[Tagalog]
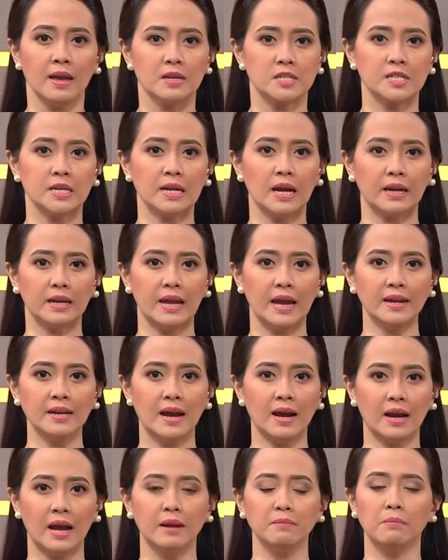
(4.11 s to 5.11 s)

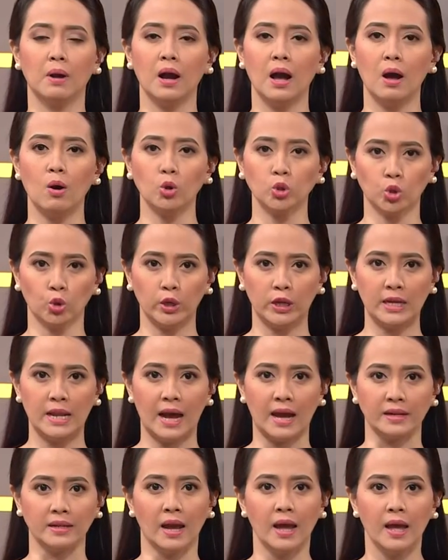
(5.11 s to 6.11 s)
sinakyada kan mga
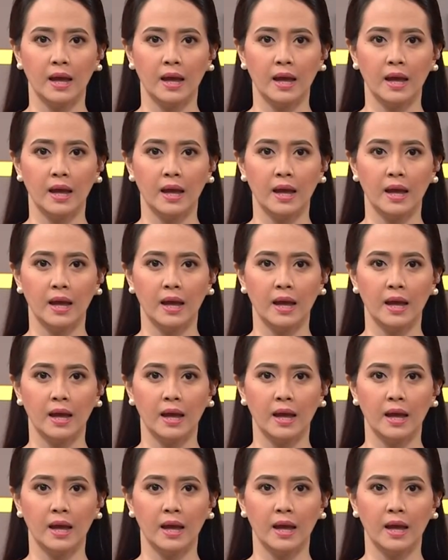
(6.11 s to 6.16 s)
otoridad.